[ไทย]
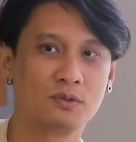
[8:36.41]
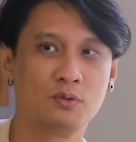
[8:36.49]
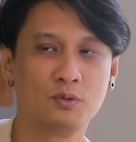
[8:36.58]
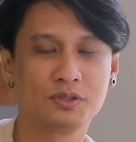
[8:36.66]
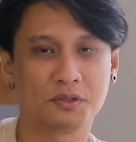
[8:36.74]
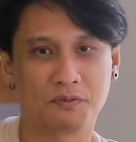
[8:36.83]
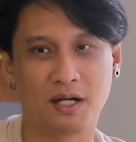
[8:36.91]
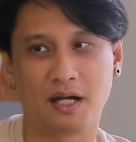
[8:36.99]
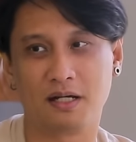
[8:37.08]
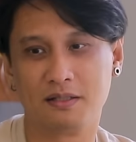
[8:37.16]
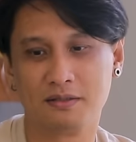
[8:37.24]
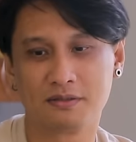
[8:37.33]
คุณรู้สึกว่า
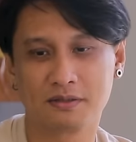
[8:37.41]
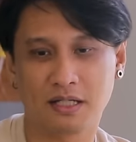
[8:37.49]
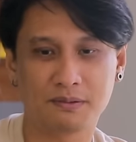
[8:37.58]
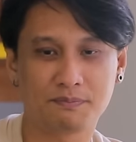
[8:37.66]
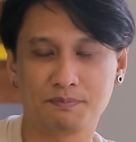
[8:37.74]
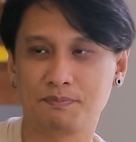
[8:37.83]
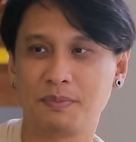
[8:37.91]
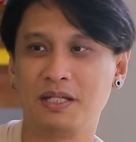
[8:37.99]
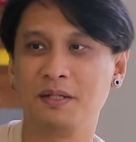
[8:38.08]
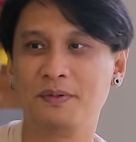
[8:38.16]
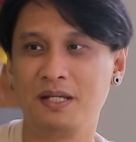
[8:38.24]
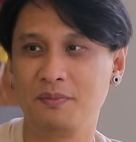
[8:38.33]
ถ้าปี
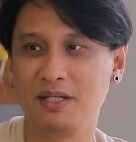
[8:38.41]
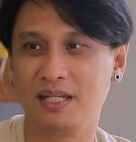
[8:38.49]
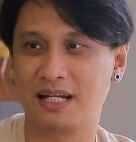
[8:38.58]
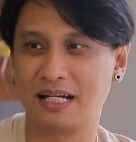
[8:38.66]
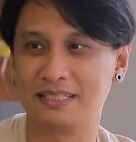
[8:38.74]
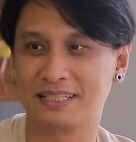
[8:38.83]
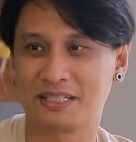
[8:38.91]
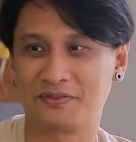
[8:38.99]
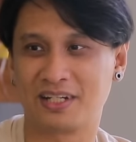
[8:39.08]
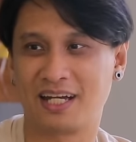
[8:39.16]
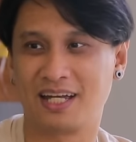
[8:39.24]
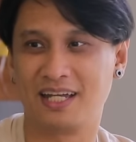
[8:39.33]
นี้มันเล่นไม่ดีล่ะจะ
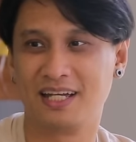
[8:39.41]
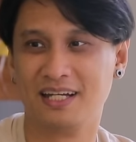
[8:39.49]
ทํำยังไง